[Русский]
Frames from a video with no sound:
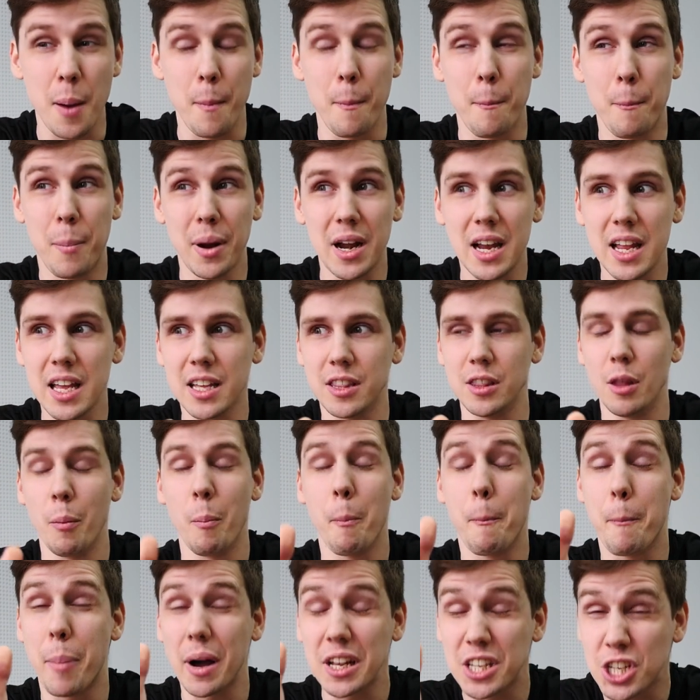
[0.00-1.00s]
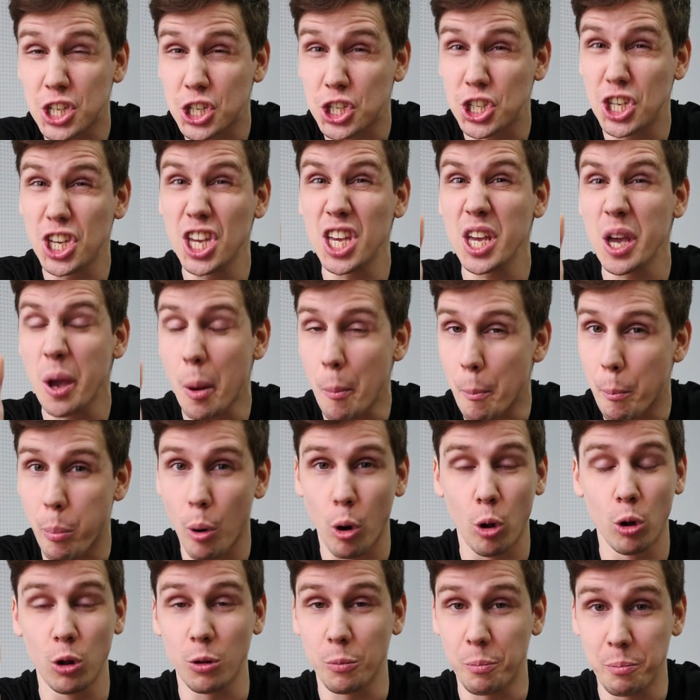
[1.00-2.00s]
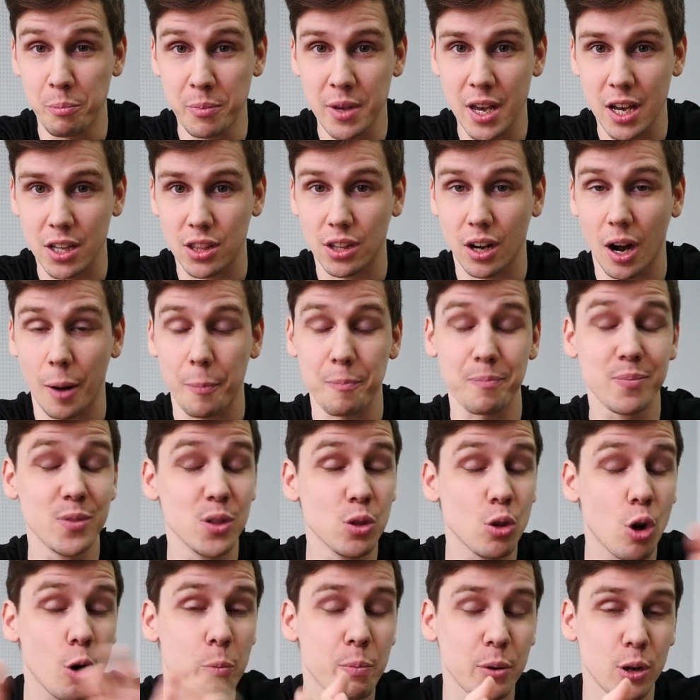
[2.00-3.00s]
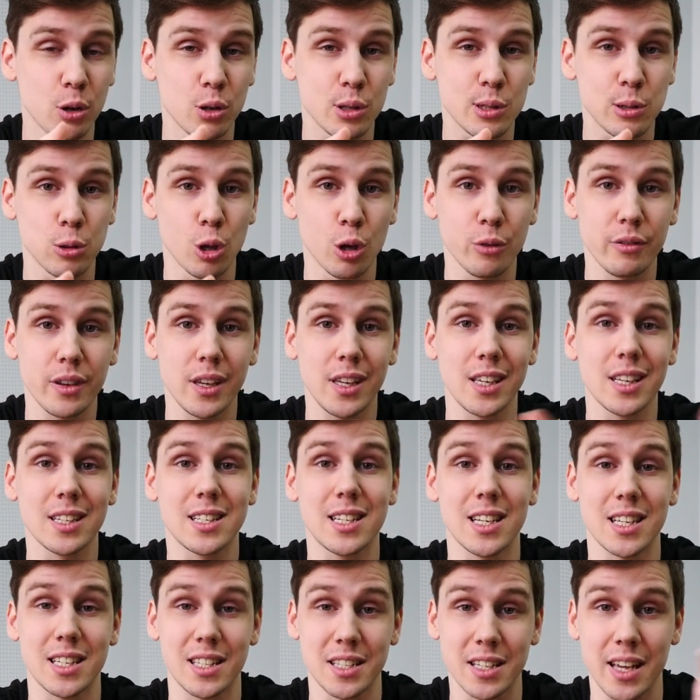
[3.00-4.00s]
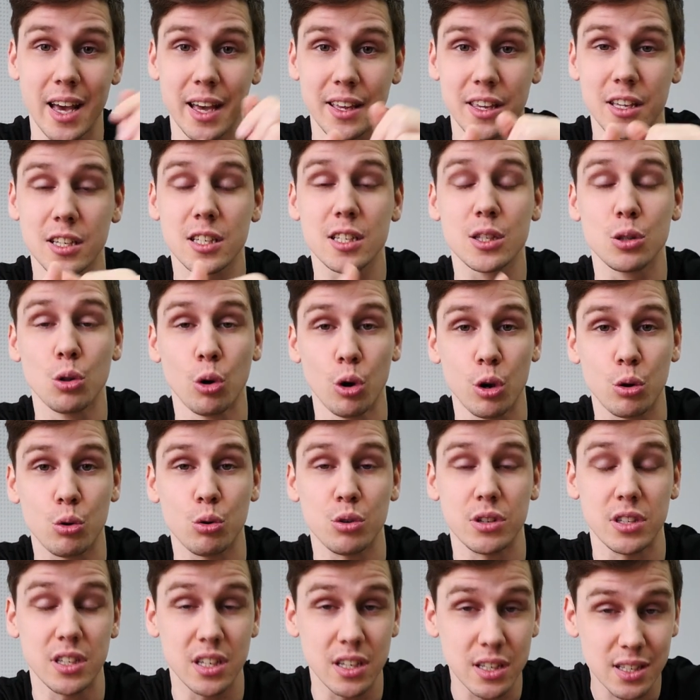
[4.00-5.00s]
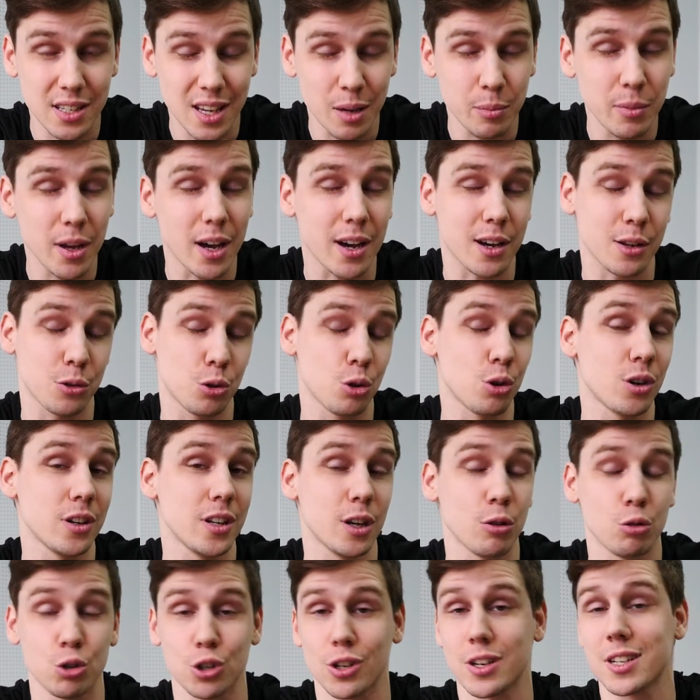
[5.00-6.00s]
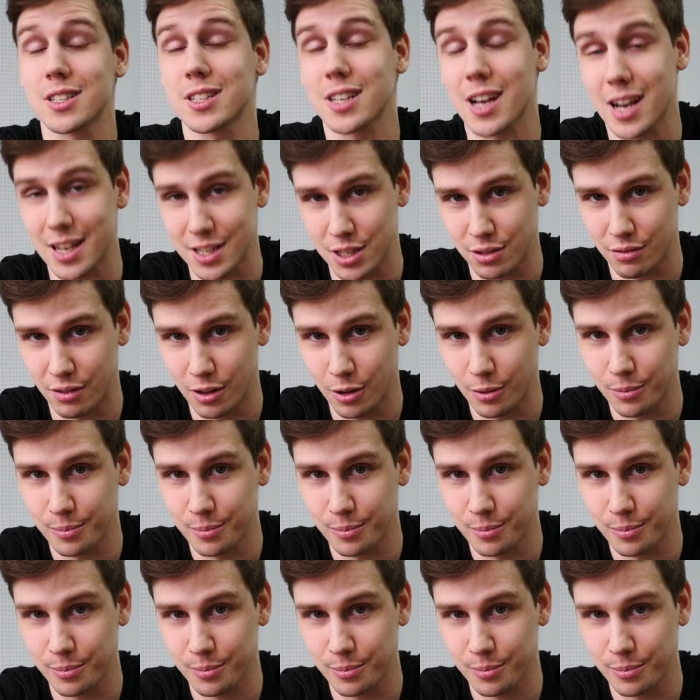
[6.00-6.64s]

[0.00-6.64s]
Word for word: Блин, почти полметра, но при условии, если снять стойку с дисками, о которой я уже рассказывал.